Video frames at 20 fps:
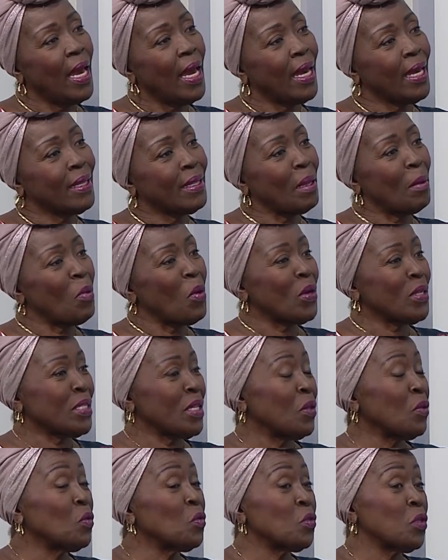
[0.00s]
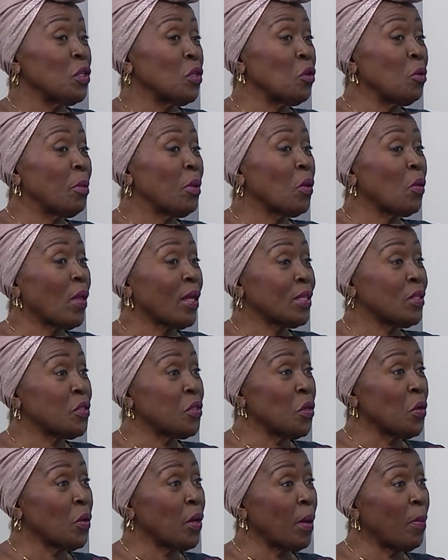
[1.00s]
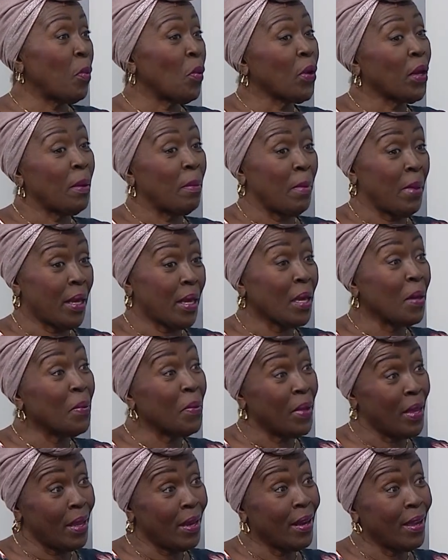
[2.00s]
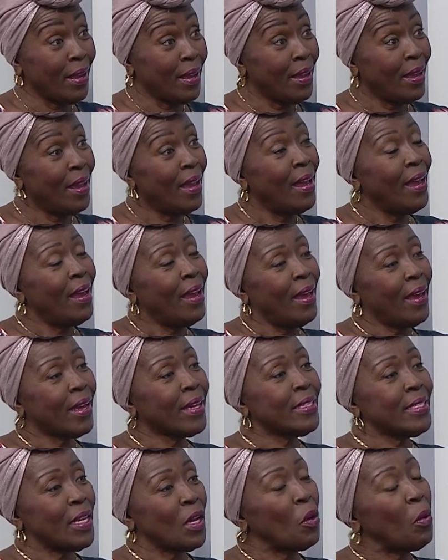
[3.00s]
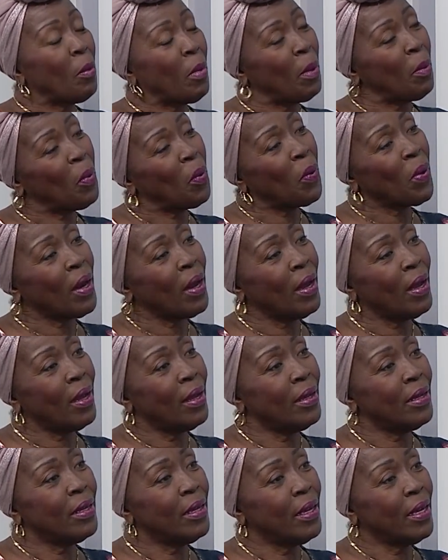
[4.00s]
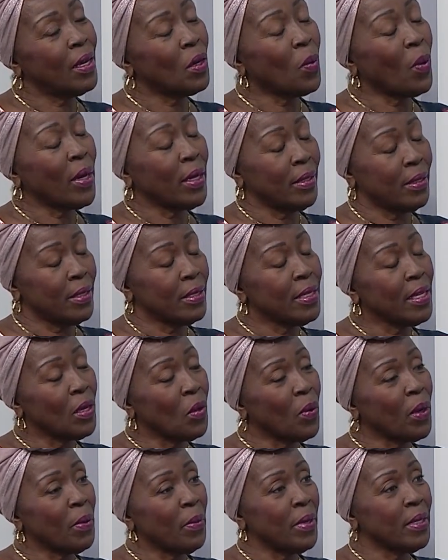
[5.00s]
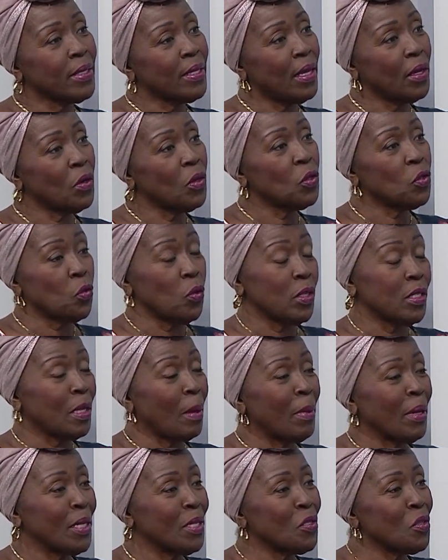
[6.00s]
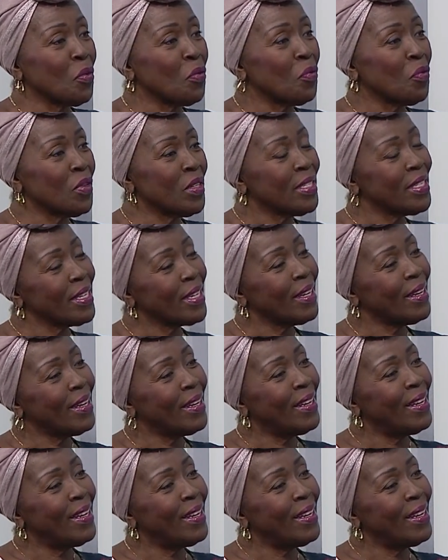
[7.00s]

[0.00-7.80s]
estamos haciendo un sinnúmero de acciones porque el mes que viene es que se conmemora el 45 aniversario de su desaparición física.